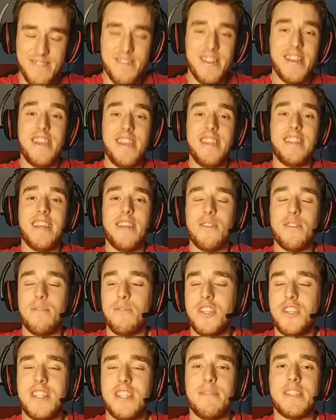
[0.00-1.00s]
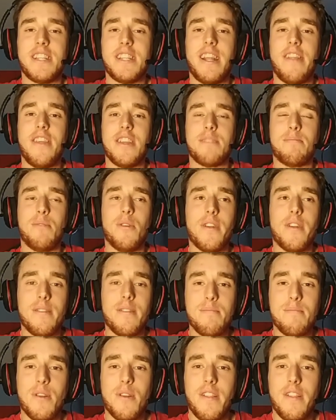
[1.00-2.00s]
Y tanto, muchísimas gracias, eh, por,
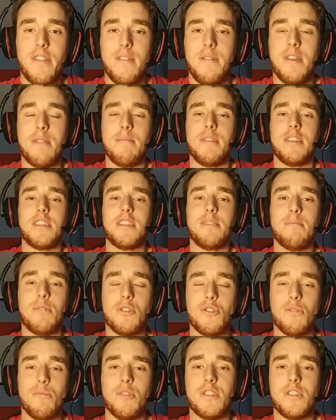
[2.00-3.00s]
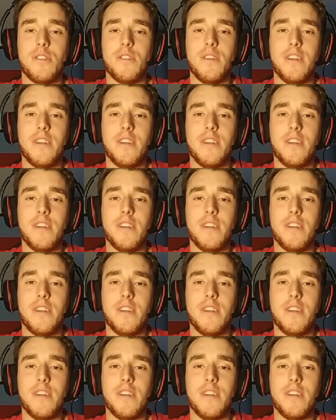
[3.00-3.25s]
recibirme, sí, por supuesto.